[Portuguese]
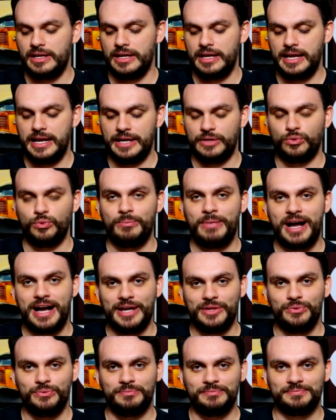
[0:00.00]
é do
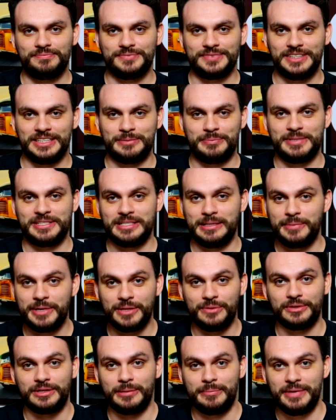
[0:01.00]
Mario. Vocês
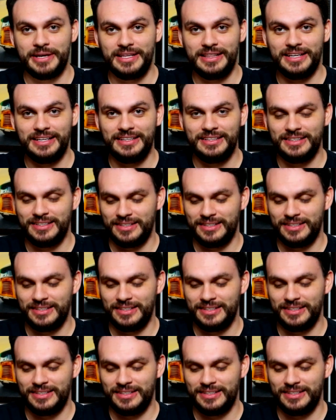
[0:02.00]
perceberam também, né?